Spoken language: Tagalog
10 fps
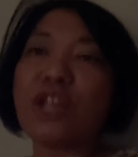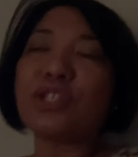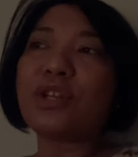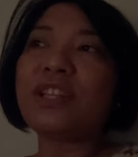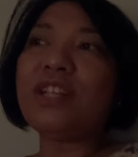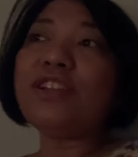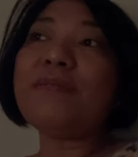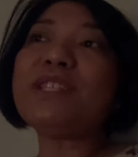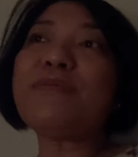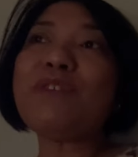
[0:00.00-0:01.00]
So dito
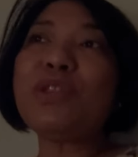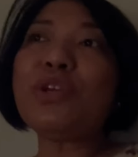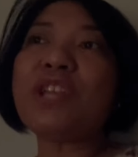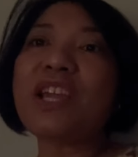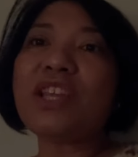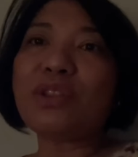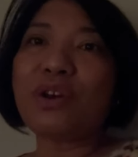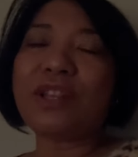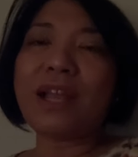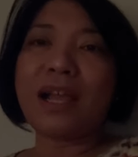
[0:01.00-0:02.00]
naman sa video na ito,
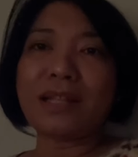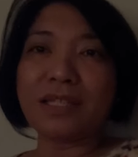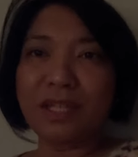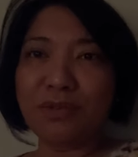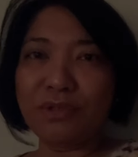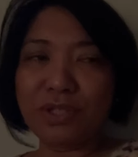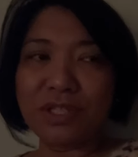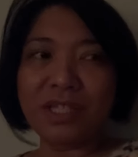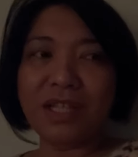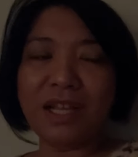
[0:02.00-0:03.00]
dahil nasa New
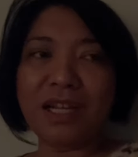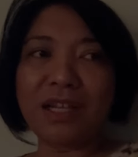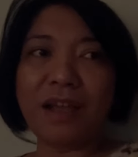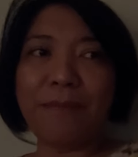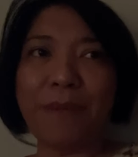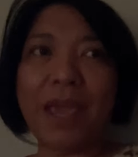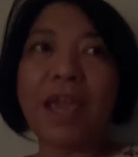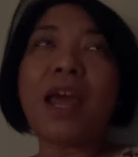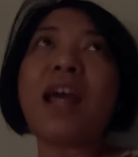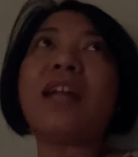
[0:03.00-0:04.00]
Jersey na rin kami,
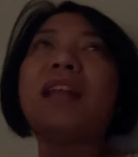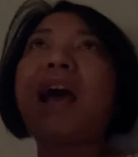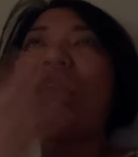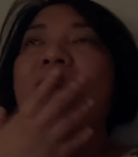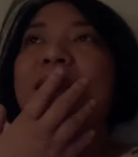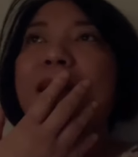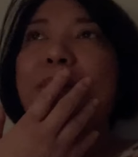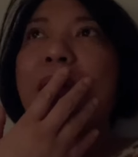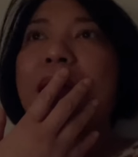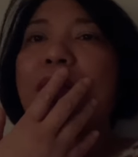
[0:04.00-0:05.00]
nakakita
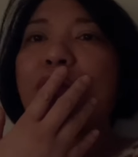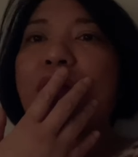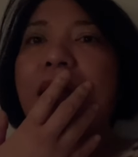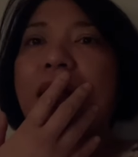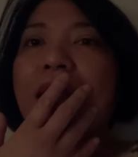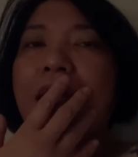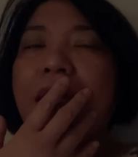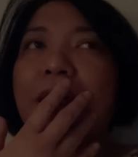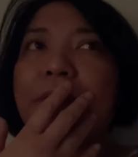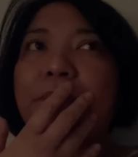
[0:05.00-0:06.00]
na ba kayo ng
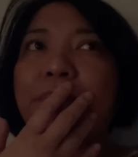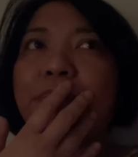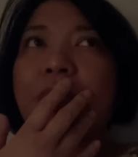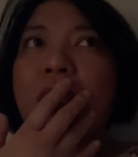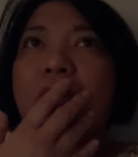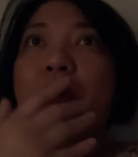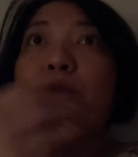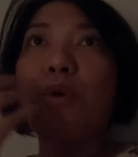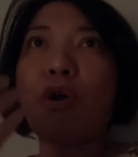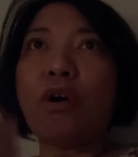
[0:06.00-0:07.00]
uh,
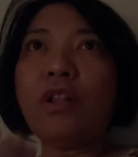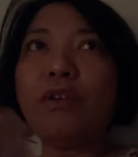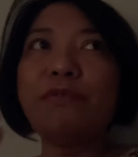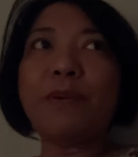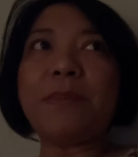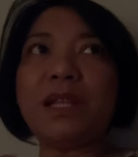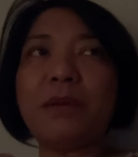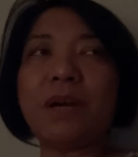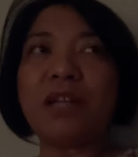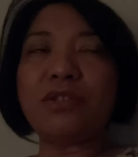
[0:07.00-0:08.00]
mall or familiar
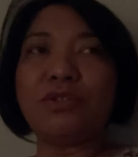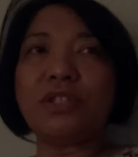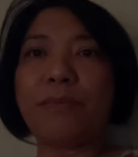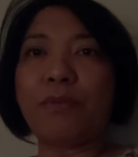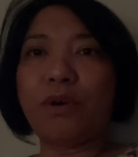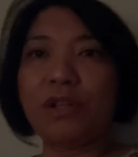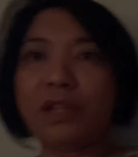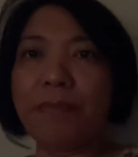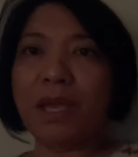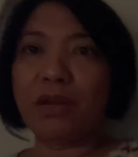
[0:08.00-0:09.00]
ba kayo doon sa mall
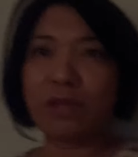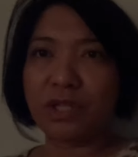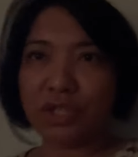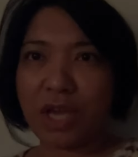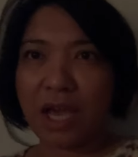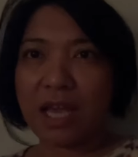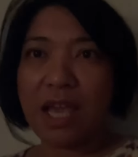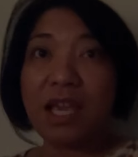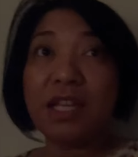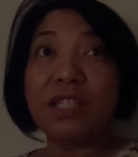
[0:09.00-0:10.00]
na meron na siyang
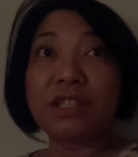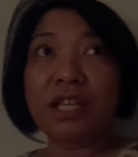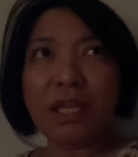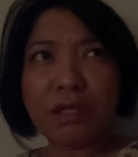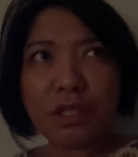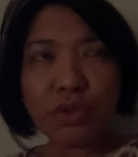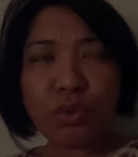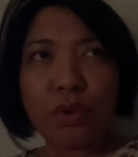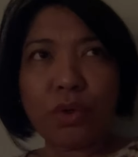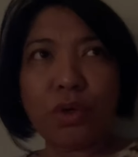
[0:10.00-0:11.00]
ski
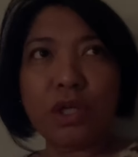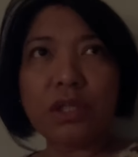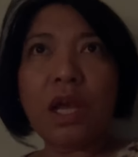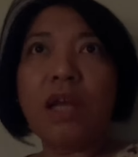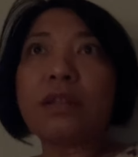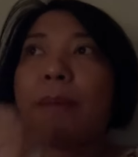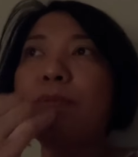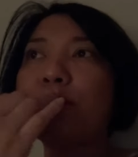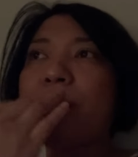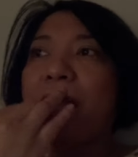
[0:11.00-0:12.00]
resort,
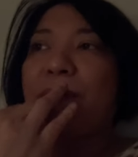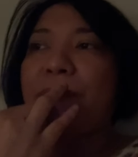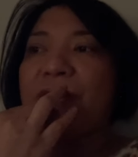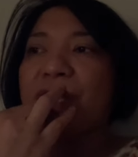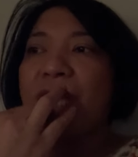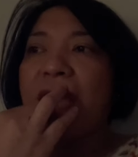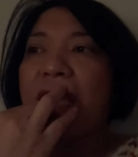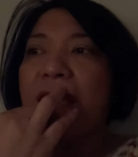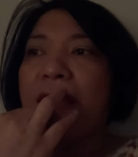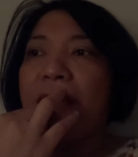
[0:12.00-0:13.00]
tapos meron pa
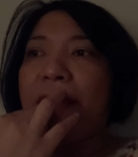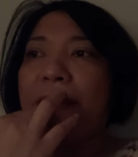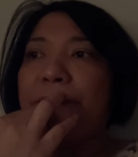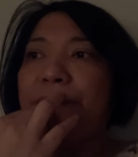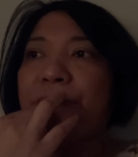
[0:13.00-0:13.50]
siyang um,